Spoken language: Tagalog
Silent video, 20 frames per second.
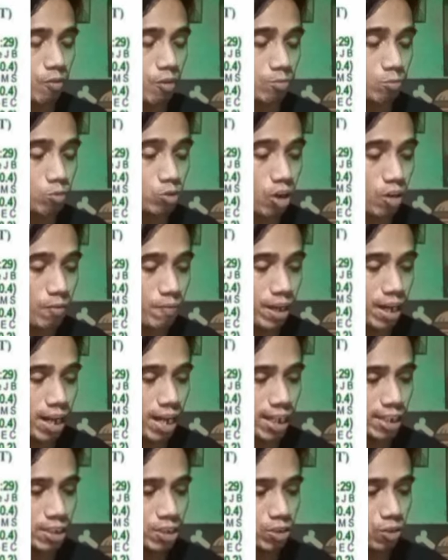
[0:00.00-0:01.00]
From Jomer
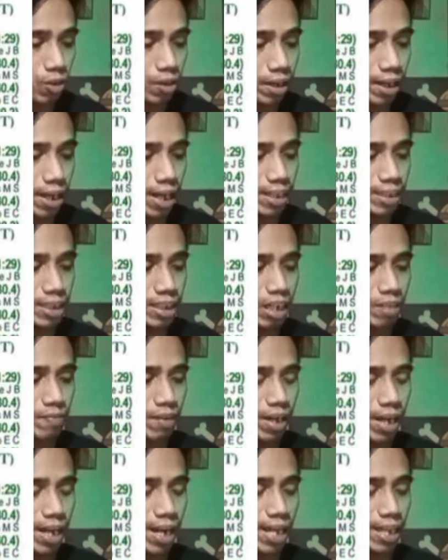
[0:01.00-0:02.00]
S. Torque, this time
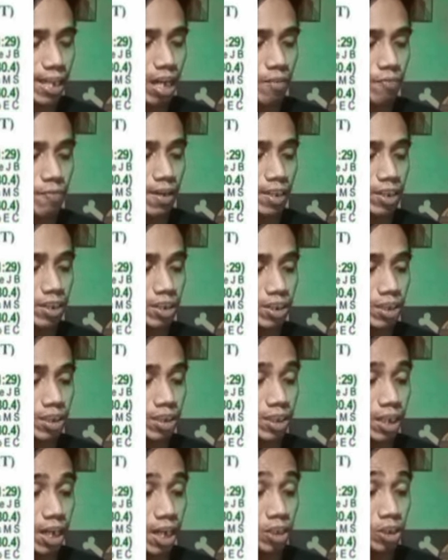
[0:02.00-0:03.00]
ang larenda apprentice
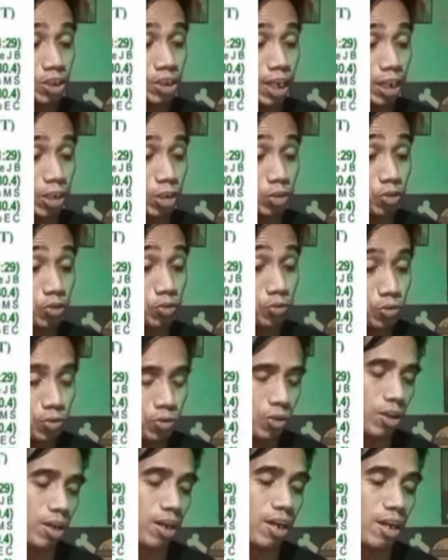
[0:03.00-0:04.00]
GL Shego
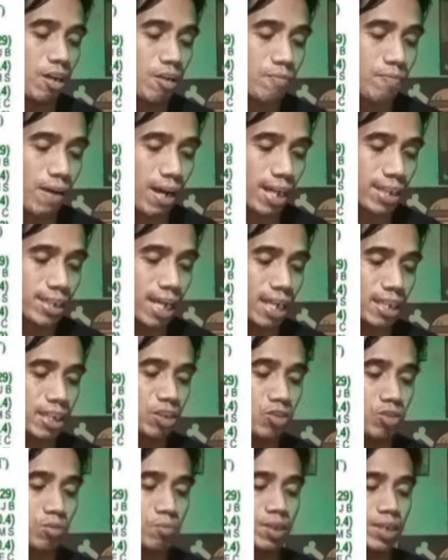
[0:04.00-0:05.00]
Jr. para sa
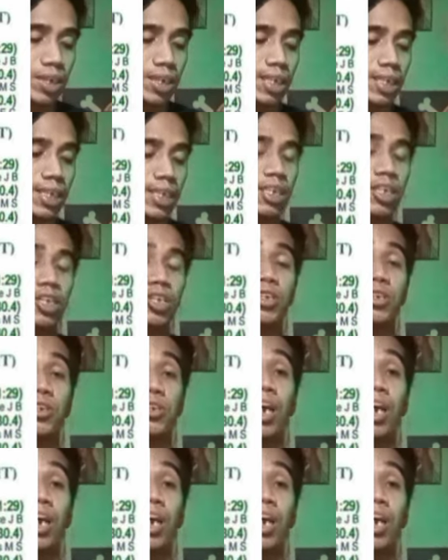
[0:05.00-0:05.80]
ating numero 6 na si